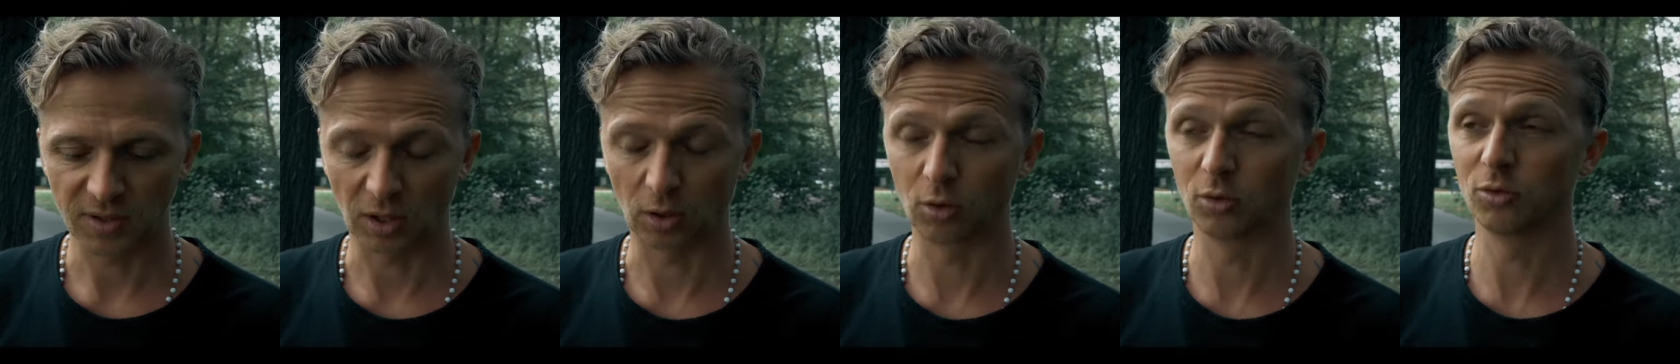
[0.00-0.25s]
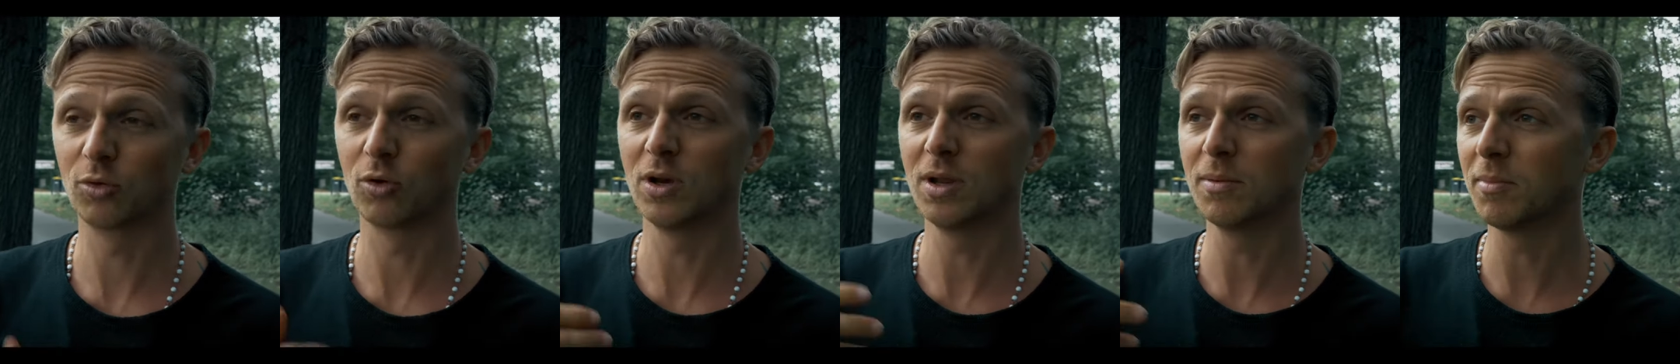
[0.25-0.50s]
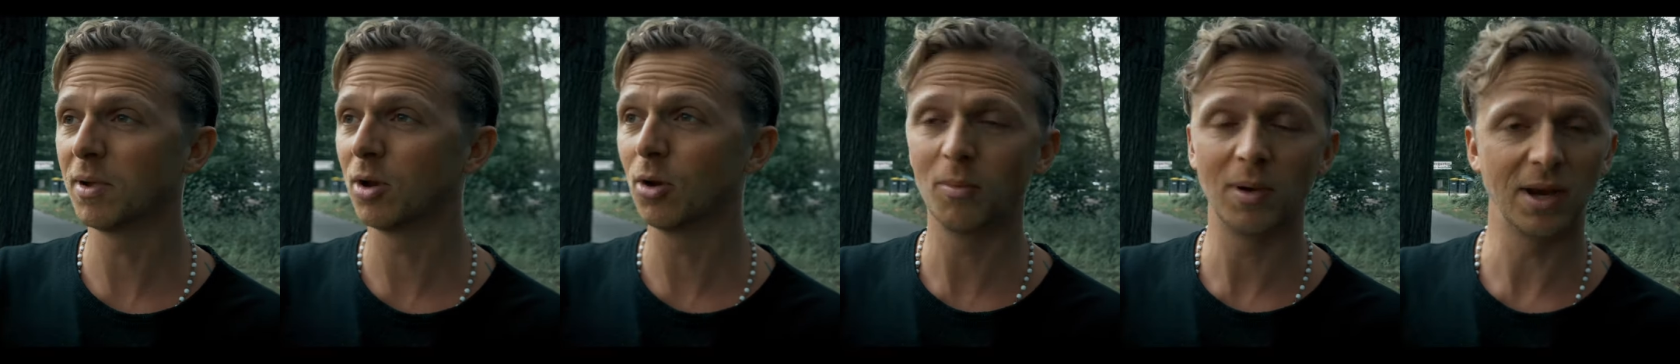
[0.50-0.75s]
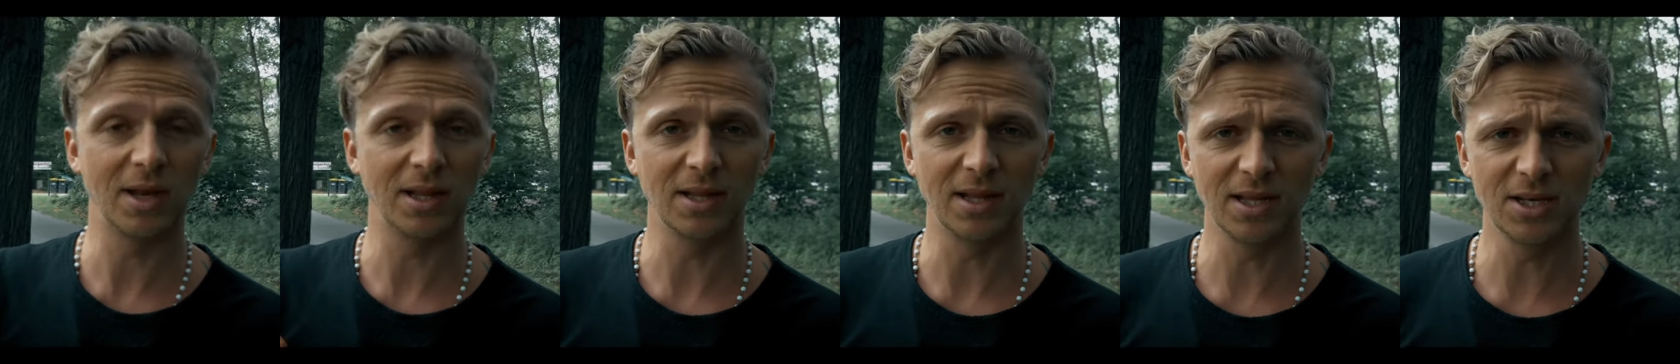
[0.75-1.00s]
kontrolliert man
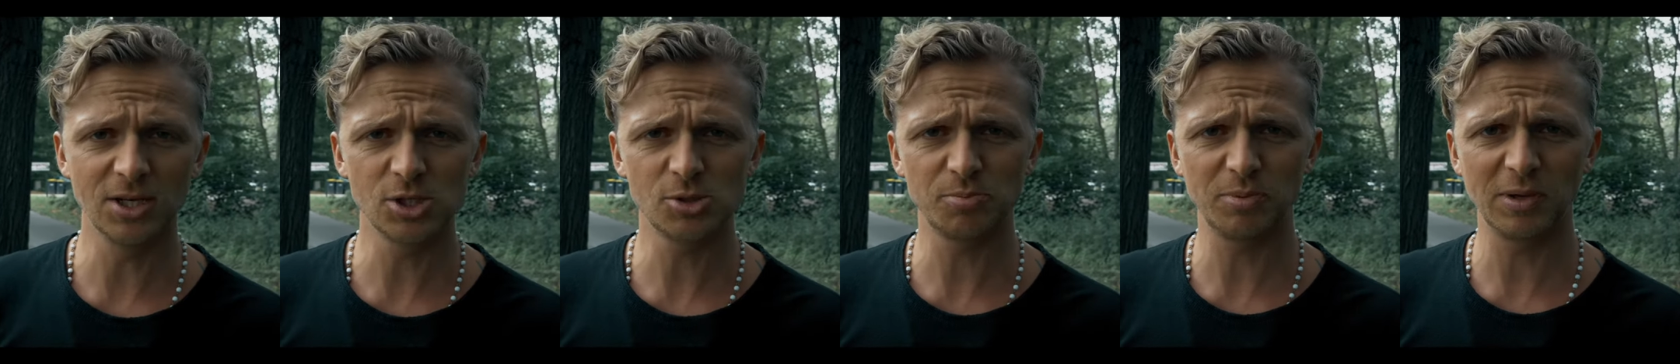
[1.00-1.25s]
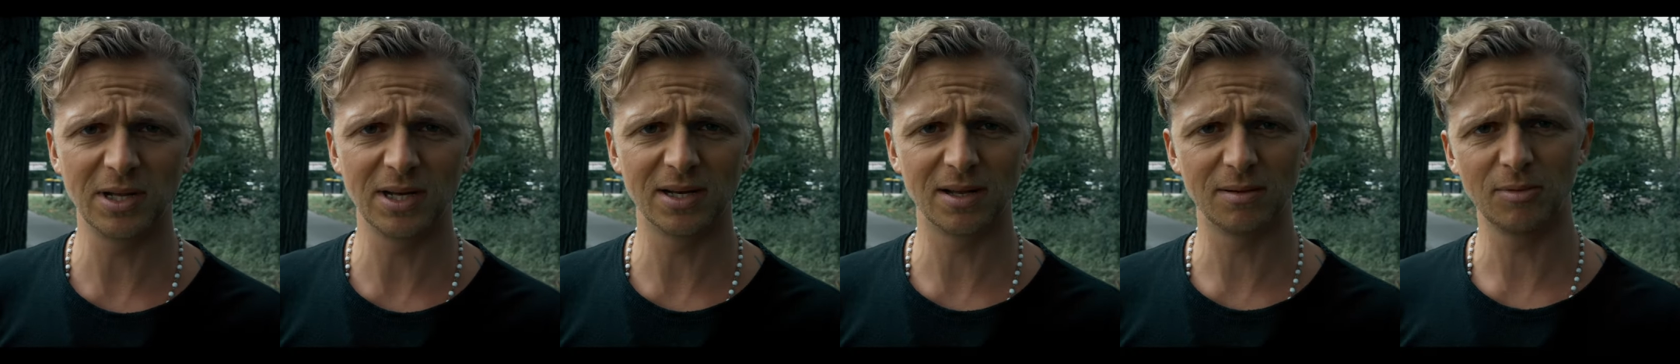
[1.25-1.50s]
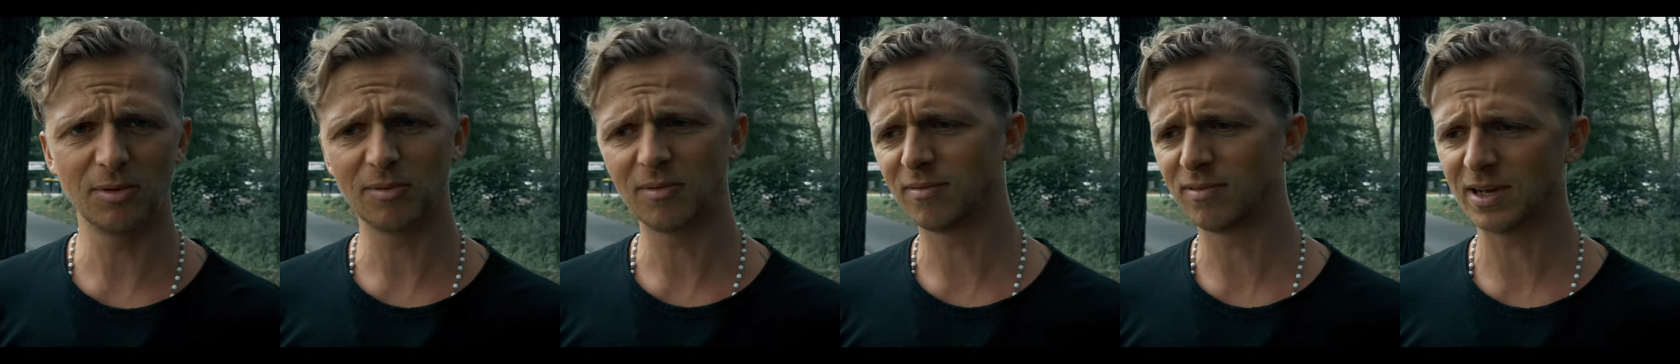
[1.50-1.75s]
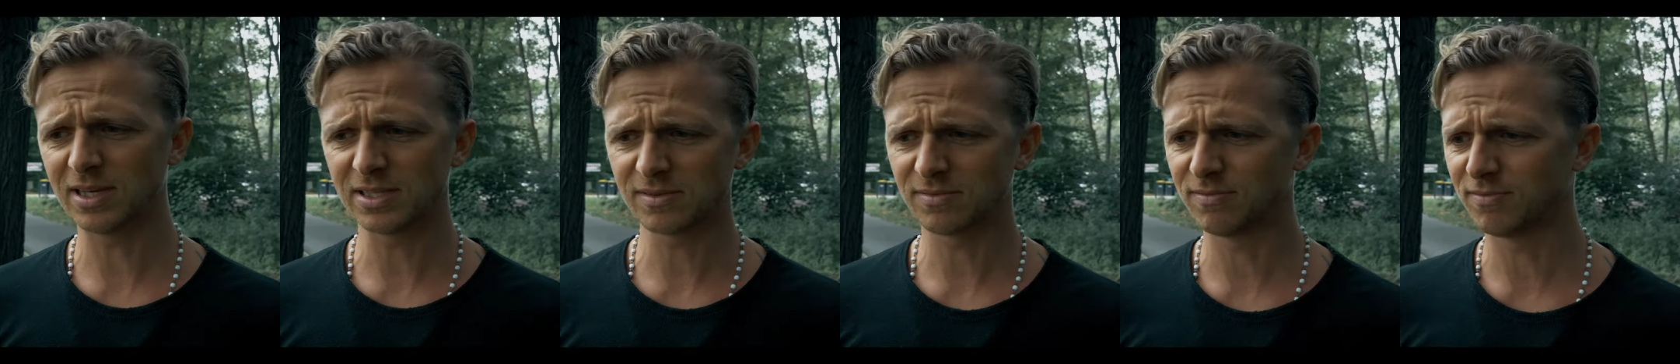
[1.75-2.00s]
nochmal den Innenspiegel, damit man
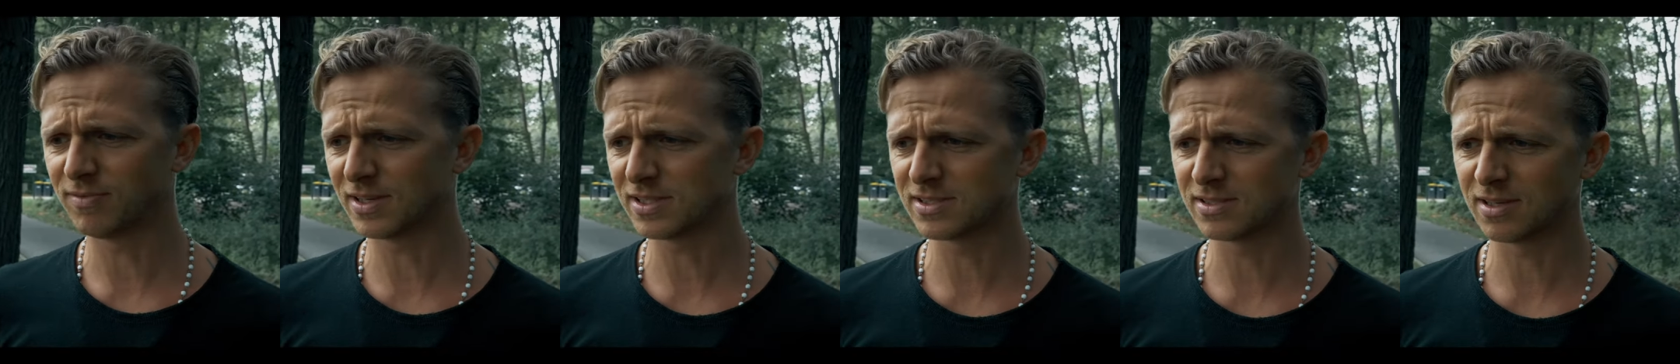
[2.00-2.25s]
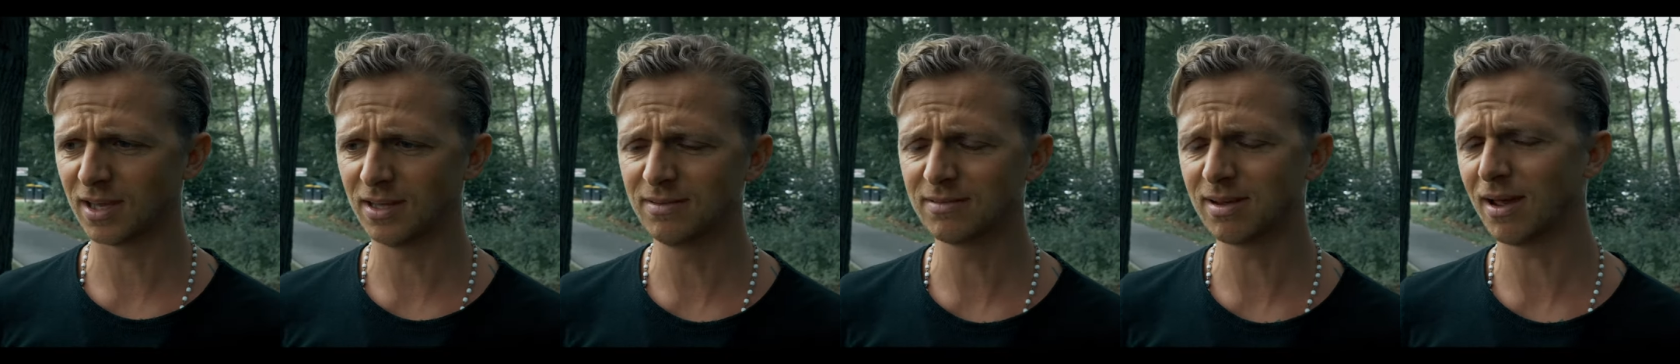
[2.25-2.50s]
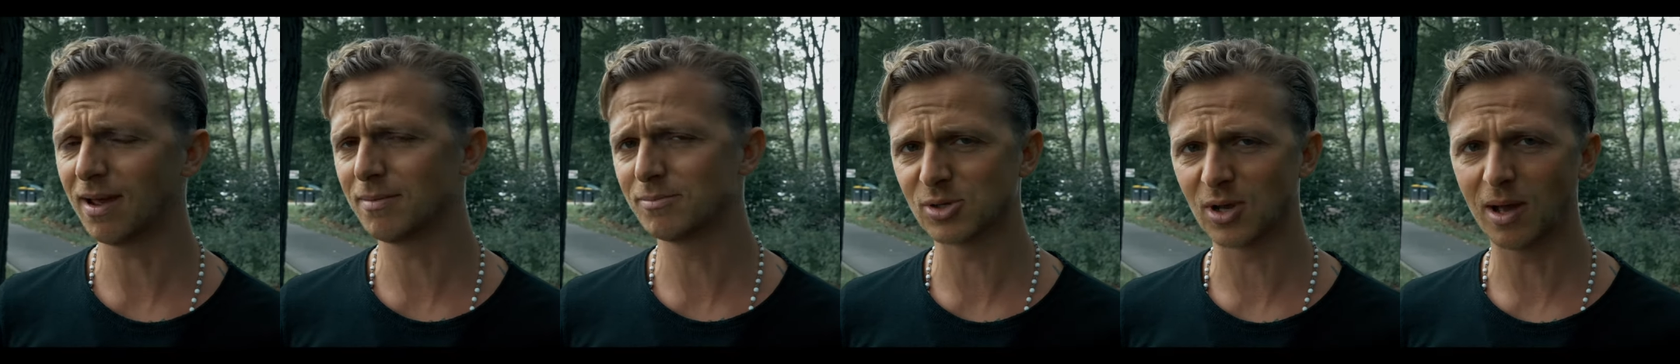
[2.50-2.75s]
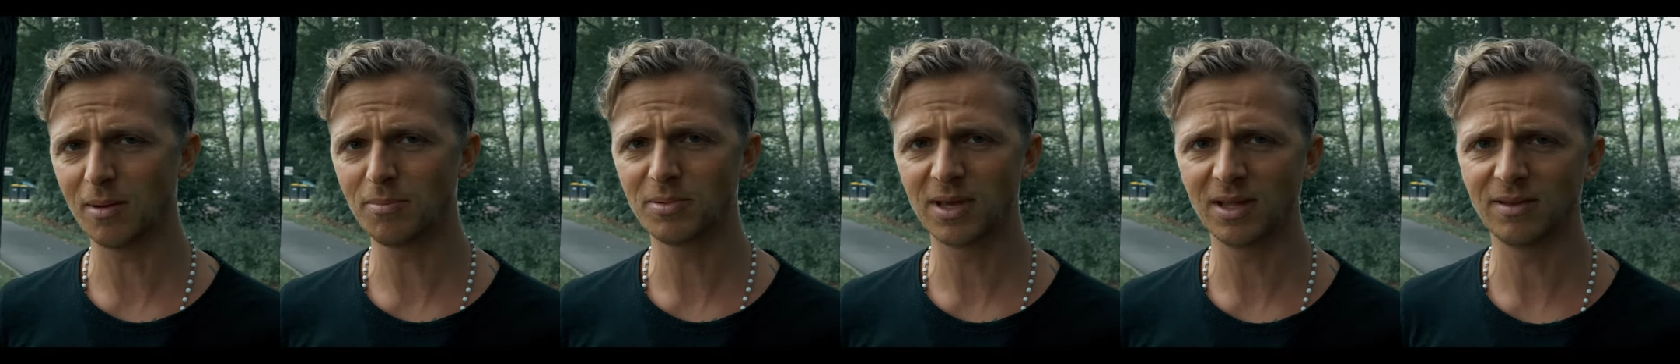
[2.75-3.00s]
weiß, was hinter einem
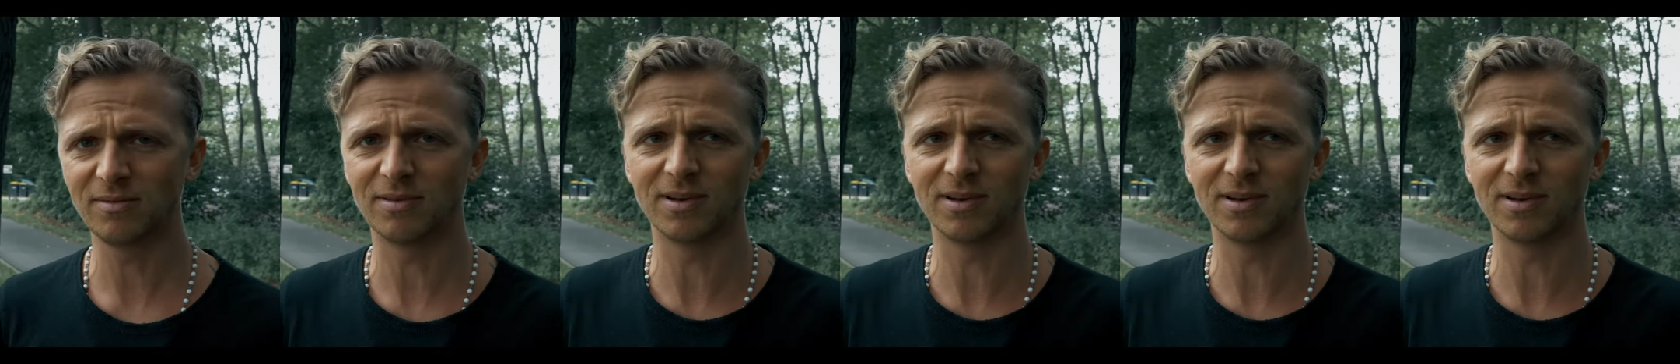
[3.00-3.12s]
so abgeht.